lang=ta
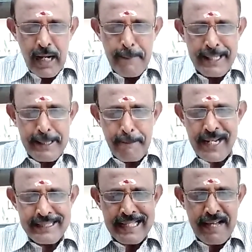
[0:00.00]
அமிர்தம்
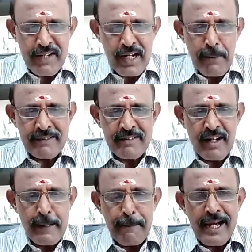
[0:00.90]
பெற தேவர்களும்
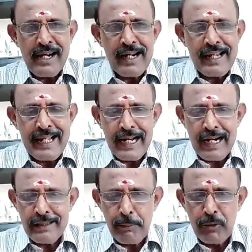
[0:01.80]
அசுரர்களும் பார்க்கடலை
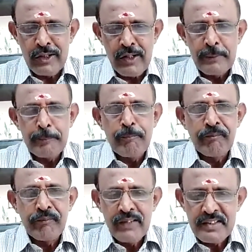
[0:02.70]
கடந்தபோது
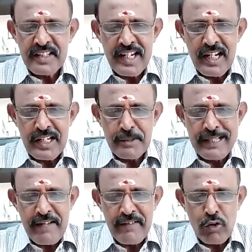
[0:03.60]
ஸ்ரீ லட்சுமி
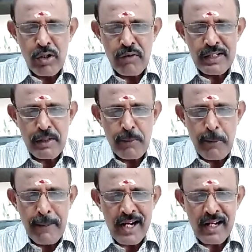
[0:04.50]
தேவி தோன்றுவதற்கு
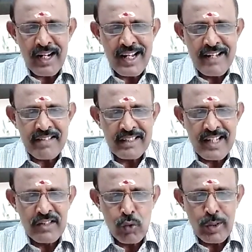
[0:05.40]
முன் பார்க்கடலில்
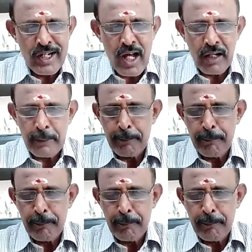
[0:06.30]
சந்திரன் தோன்றினார்